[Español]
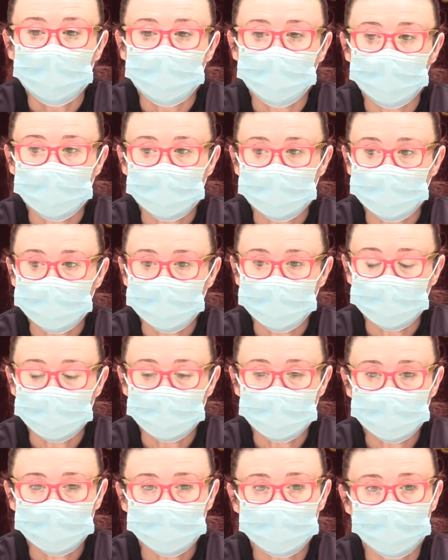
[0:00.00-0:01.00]
Una
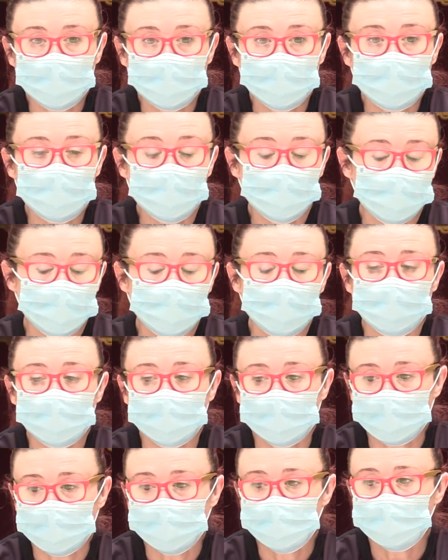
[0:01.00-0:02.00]
cosa es que habrá,
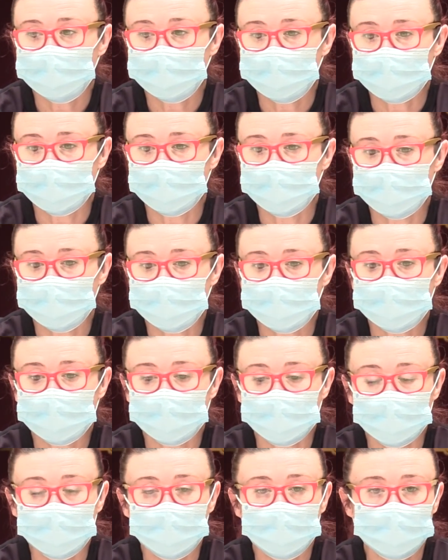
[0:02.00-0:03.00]
bueno, que yo siento es
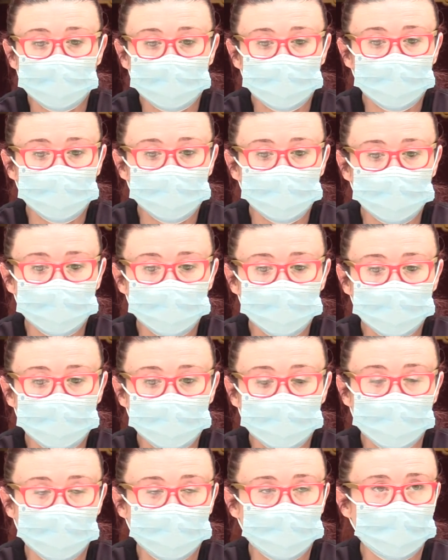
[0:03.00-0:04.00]
que los
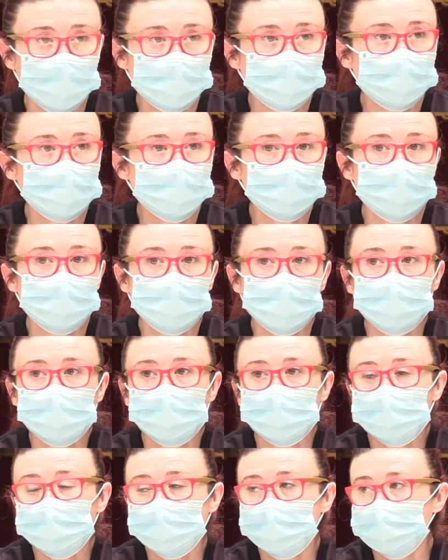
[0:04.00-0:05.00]
comerciantes de
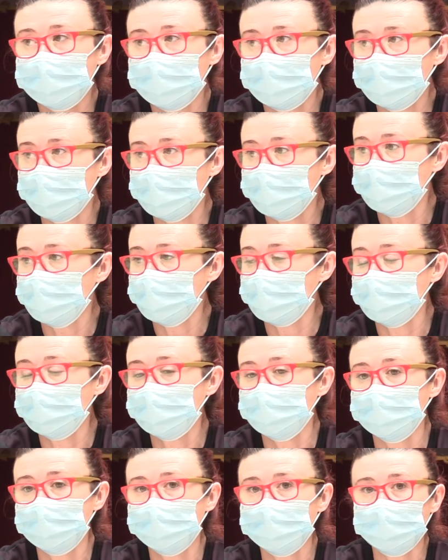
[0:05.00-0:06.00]
venta de segunda mano, pues en
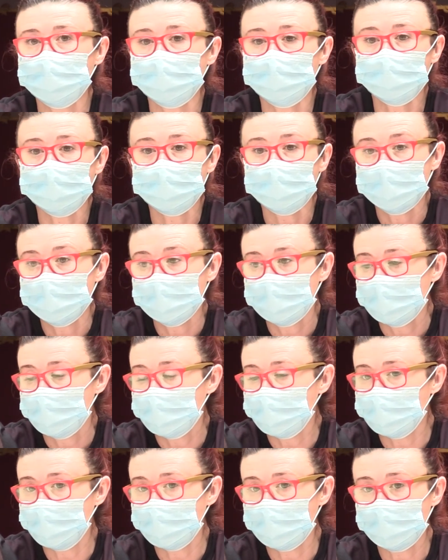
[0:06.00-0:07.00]
estos momentos
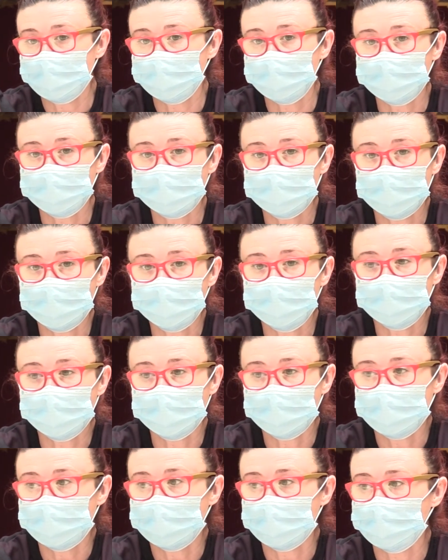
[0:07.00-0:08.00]
no puedan montar
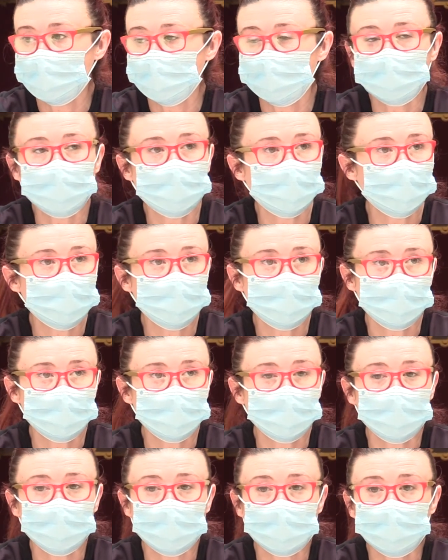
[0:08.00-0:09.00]
porque, claro, no,
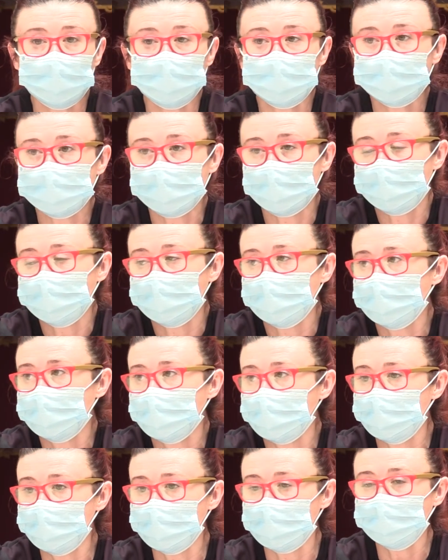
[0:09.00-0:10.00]
podrán
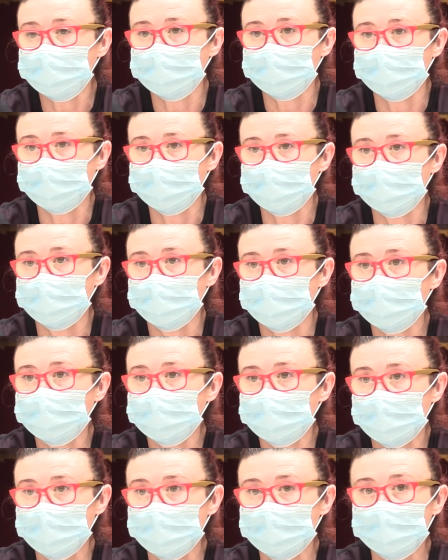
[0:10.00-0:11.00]
garantizarnos las
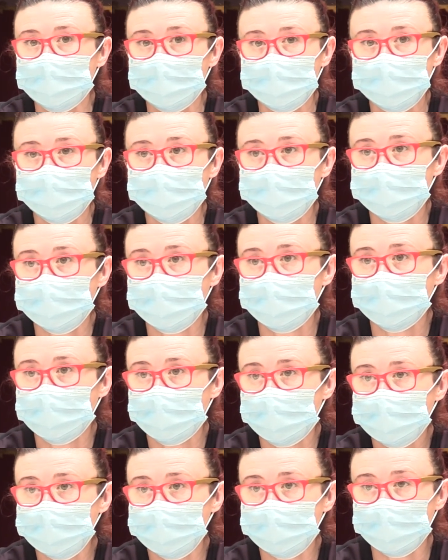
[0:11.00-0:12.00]
condiciones
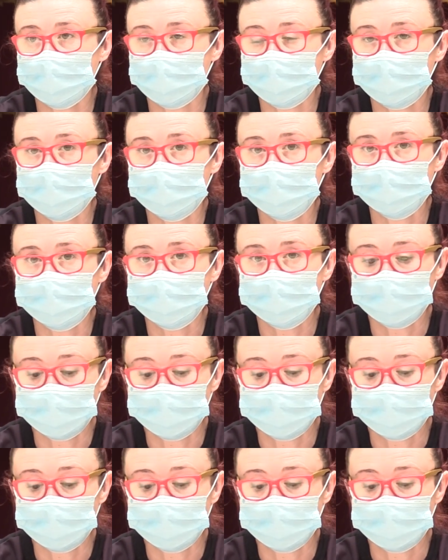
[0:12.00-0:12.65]
sociosanitarias correctas.